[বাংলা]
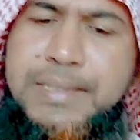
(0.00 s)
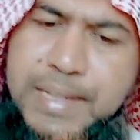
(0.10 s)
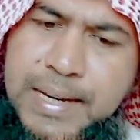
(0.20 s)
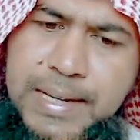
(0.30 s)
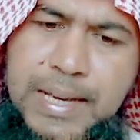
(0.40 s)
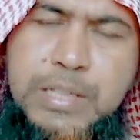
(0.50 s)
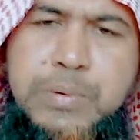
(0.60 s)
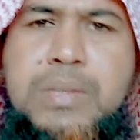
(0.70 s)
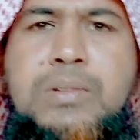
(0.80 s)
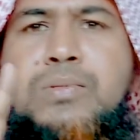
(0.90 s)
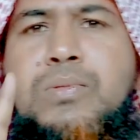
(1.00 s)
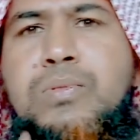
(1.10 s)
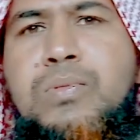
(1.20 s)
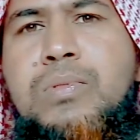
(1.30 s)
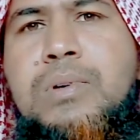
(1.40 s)
জেনে ইবাদত
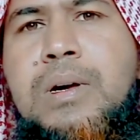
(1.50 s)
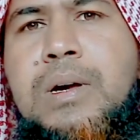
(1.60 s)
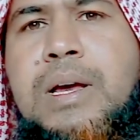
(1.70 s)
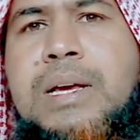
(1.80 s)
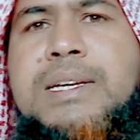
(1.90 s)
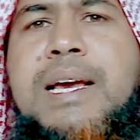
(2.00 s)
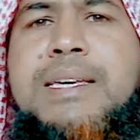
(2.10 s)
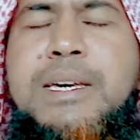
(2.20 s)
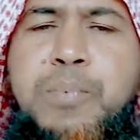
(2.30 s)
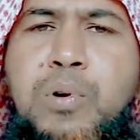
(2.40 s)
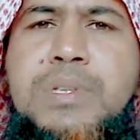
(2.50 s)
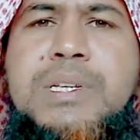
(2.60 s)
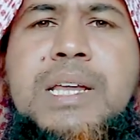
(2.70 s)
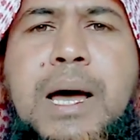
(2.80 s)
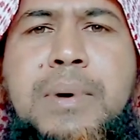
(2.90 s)
করুক সে কি
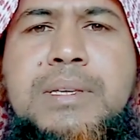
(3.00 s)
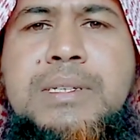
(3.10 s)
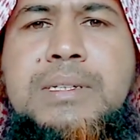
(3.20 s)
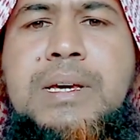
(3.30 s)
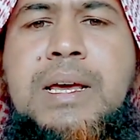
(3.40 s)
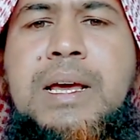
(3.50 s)
বলছেন আমাজে